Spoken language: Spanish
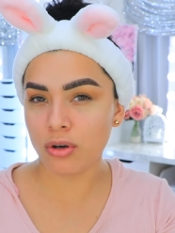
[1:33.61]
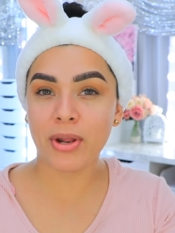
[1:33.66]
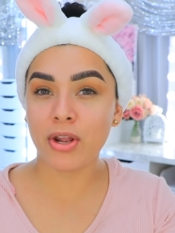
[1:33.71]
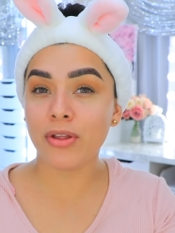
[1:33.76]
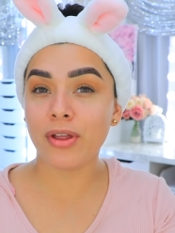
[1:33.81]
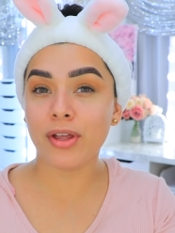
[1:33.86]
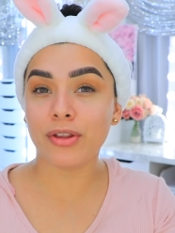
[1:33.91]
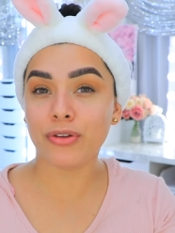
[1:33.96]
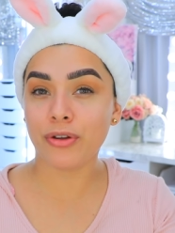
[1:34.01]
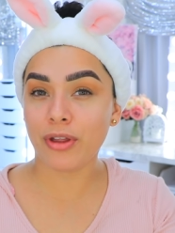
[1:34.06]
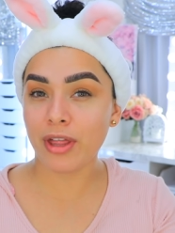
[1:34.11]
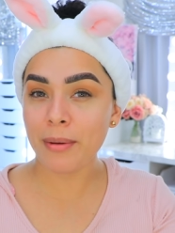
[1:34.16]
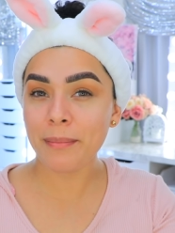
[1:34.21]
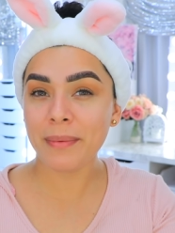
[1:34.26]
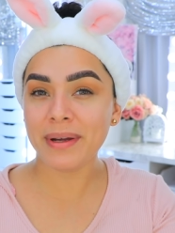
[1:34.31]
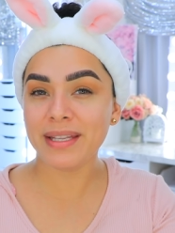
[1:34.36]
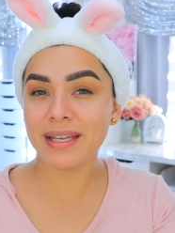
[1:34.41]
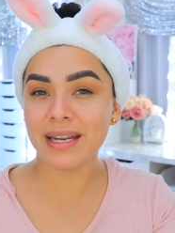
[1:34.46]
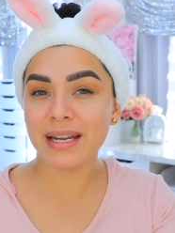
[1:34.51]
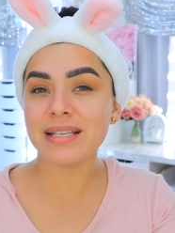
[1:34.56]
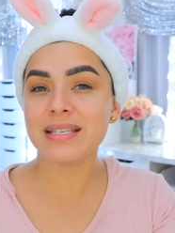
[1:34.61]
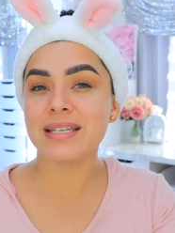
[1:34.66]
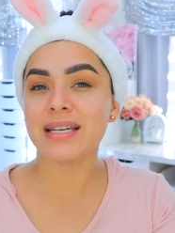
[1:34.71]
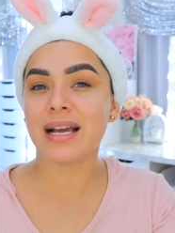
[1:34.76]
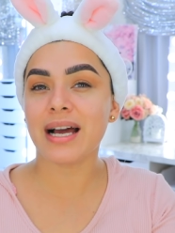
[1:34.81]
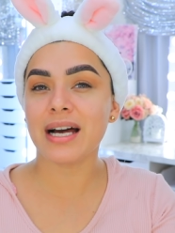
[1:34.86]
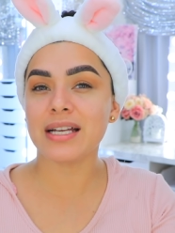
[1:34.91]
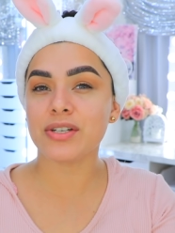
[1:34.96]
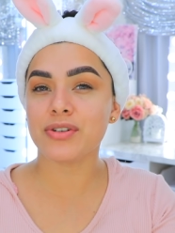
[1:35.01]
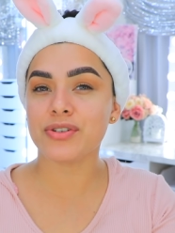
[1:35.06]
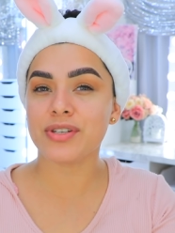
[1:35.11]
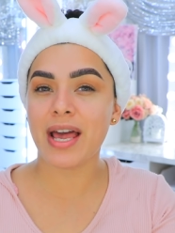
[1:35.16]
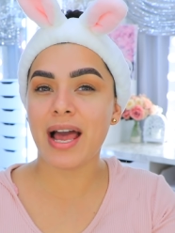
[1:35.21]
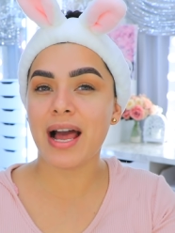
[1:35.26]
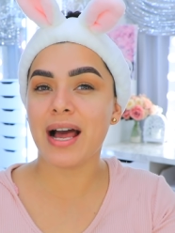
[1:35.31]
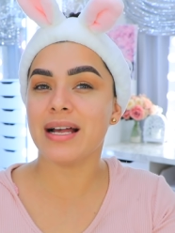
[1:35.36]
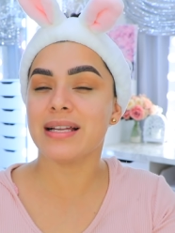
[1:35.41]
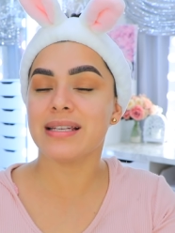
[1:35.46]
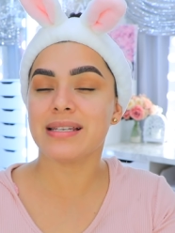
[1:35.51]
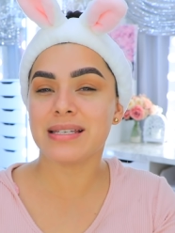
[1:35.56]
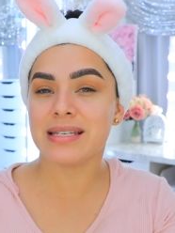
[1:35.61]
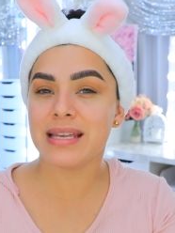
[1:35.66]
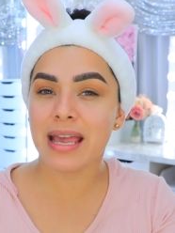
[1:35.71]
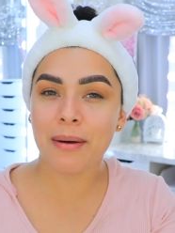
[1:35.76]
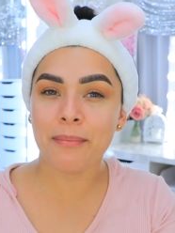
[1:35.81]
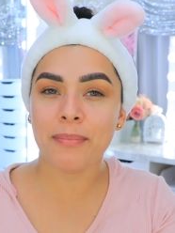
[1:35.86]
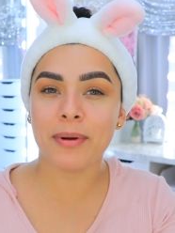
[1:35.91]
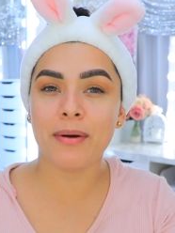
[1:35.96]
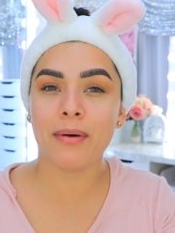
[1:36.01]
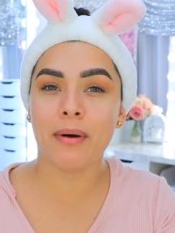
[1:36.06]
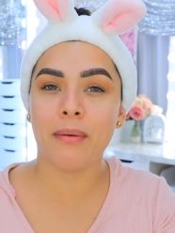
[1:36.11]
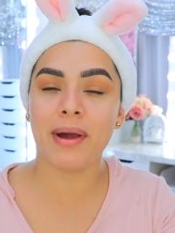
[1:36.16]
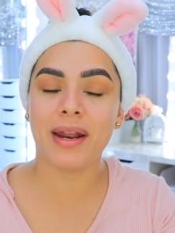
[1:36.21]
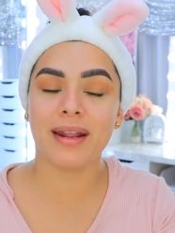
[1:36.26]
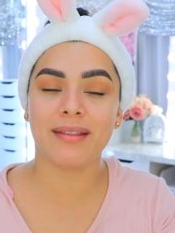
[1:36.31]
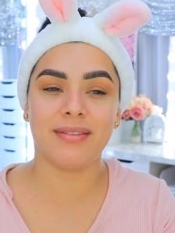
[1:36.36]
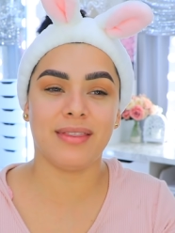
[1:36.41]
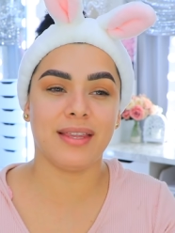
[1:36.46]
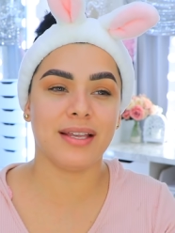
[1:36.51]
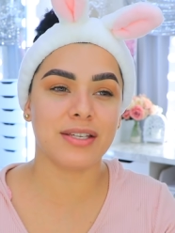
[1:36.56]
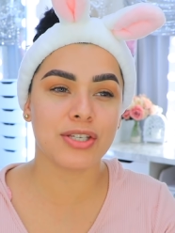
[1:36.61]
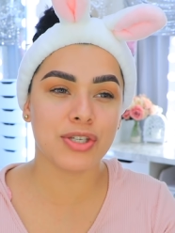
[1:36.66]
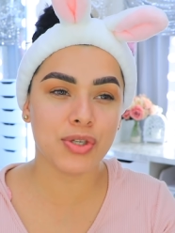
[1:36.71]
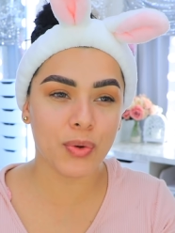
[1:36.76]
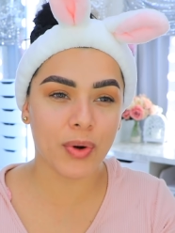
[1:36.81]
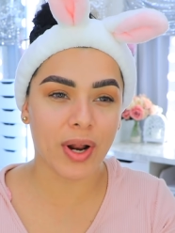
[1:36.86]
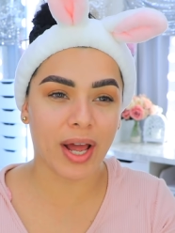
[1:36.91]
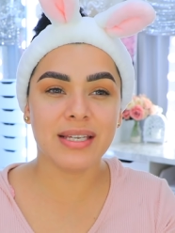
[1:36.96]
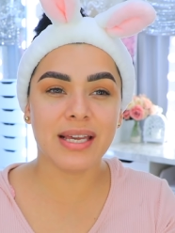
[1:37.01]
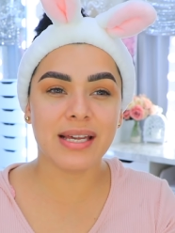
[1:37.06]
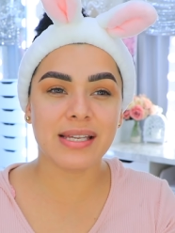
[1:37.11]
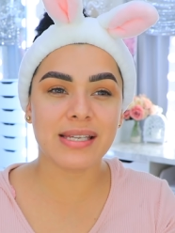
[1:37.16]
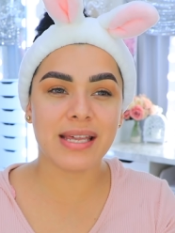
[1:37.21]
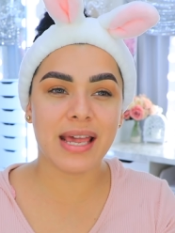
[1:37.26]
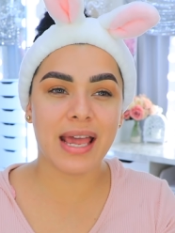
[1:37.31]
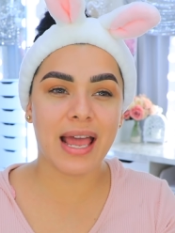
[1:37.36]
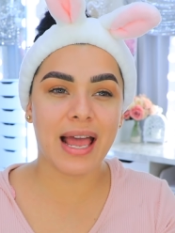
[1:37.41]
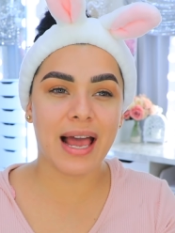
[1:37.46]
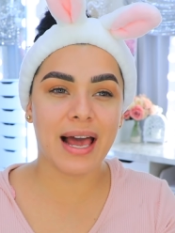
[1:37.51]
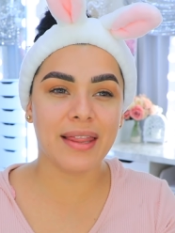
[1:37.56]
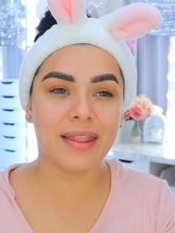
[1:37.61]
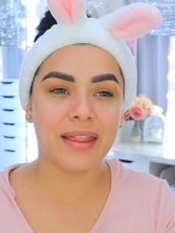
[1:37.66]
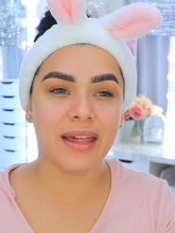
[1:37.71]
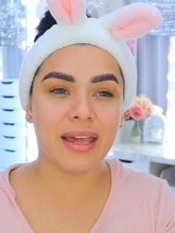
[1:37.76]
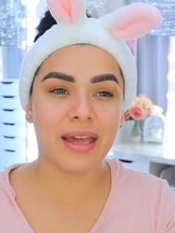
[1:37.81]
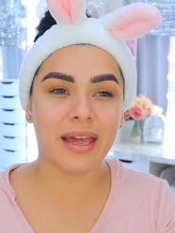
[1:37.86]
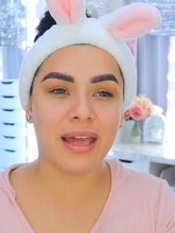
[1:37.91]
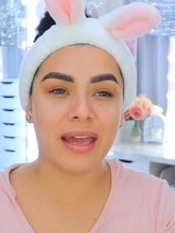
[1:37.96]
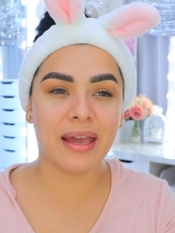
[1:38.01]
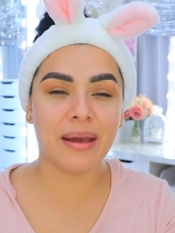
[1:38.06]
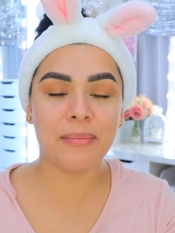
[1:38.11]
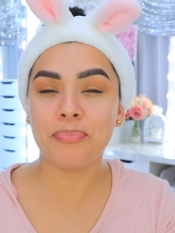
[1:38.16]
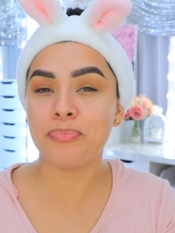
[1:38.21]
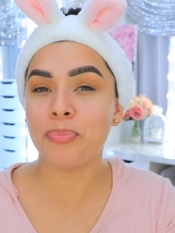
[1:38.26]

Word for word: Pero de todas maneras, chicas, o sea, siempre va a haber textura, ya sea de